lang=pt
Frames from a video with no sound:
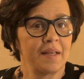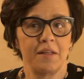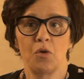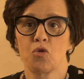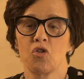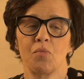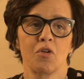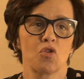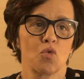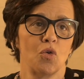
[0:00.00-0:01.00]
E eu tinha uma
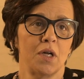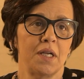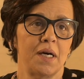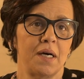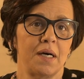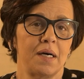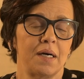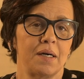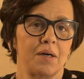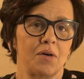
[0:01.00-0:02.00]

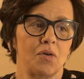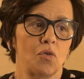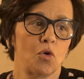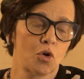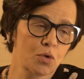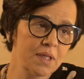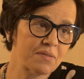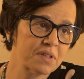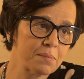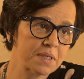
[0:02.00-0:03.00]
escolha: ou eu
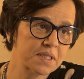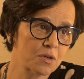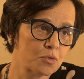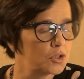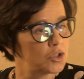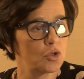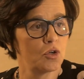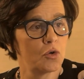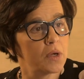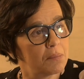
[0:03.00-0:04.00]
cuidava da minha saúde,
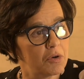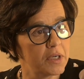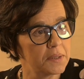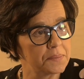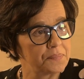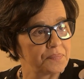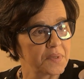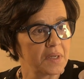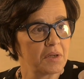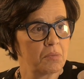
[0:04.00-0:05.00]
ou eu ia morrer.
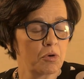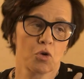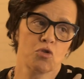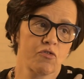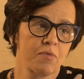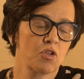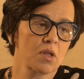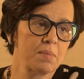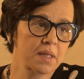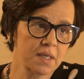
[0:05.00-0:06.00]
Porque eu tive uma
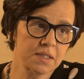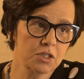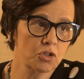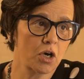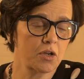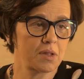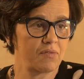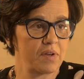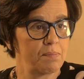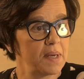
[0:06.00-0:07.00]
isquemia transitória, eu
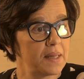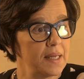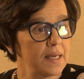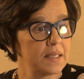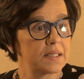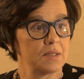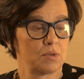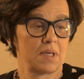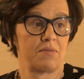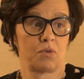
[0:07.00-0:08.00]
estava hipertensa, eu
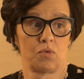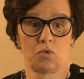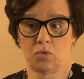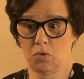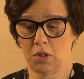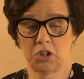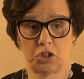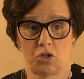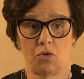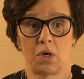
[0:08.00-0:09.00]
estava com
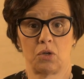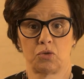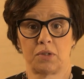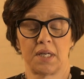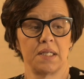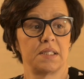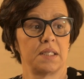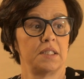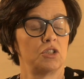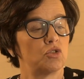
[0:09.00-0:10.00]
colesterol alto,
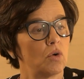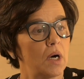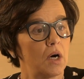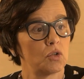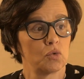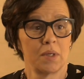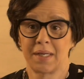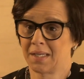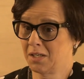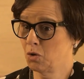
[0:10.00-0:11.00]
triglicerídeo alto,
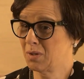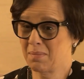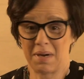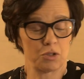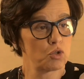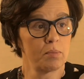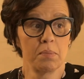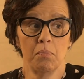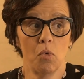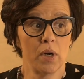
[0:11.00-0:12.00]
eu trabalho sob
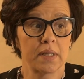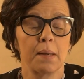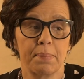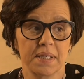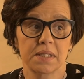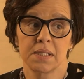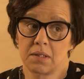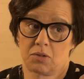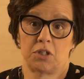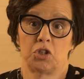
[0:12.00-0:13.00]
muita
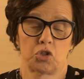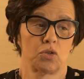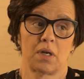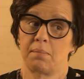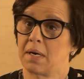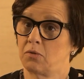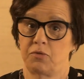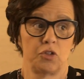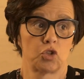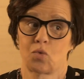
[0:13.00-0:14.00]
pressão, tem dias que eu trabalho
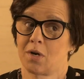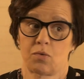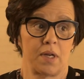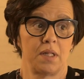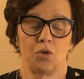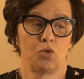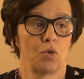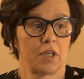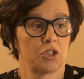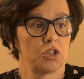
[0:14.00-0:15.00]
24,
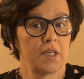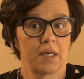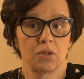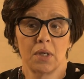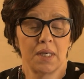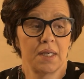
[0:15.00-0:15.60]
48 horas direto.